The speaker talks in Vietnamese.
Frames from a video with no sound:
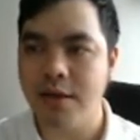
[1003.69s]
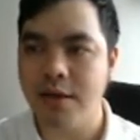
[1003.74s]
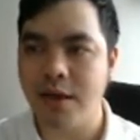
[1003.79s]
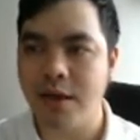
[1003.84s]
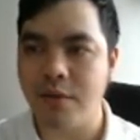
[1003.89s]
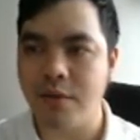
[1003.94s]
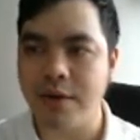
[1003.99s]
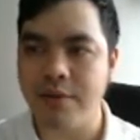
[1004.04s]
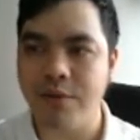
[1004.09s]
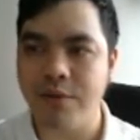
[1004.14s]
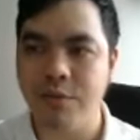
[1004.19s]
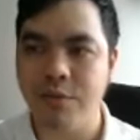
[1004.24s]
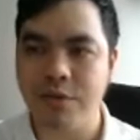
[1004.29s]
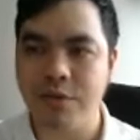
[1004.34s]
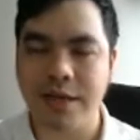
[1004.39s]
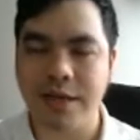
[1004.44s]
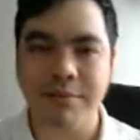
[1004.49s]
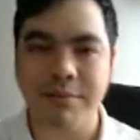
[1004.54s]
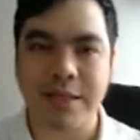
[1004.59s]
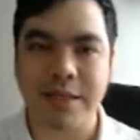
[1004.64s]
ở quanh vùng
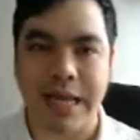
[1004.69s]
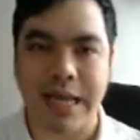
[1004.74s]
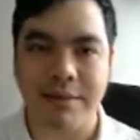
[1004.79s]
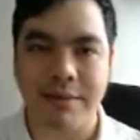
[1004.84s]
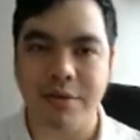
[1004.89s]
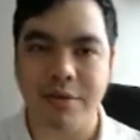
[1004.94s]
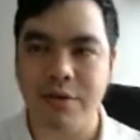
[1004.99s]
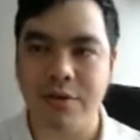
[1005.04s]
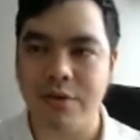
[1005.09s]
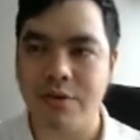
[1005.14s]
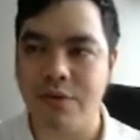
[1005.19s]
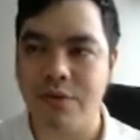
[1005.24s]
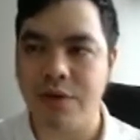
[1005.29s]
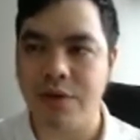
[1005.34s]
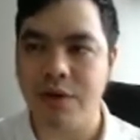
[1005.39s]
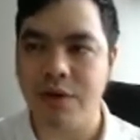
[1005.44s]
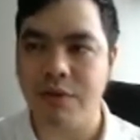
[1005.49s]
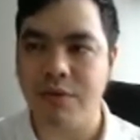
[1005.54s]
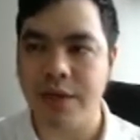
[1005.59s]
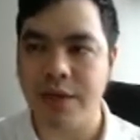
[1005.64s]
118 đối với cổ
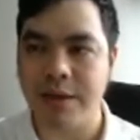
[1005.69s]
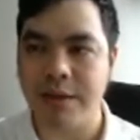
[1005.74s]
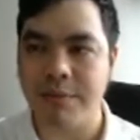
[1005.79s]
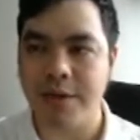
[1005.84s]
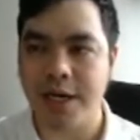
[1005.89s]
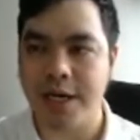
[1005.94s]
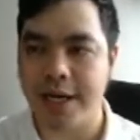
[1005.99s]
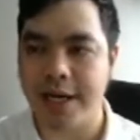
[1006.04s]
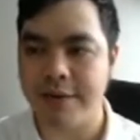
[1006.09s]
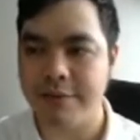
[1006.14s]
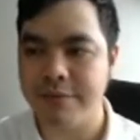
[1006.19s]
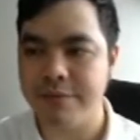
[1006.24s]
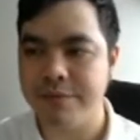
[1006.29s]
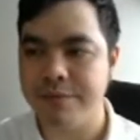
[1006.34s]
phiếu VSM này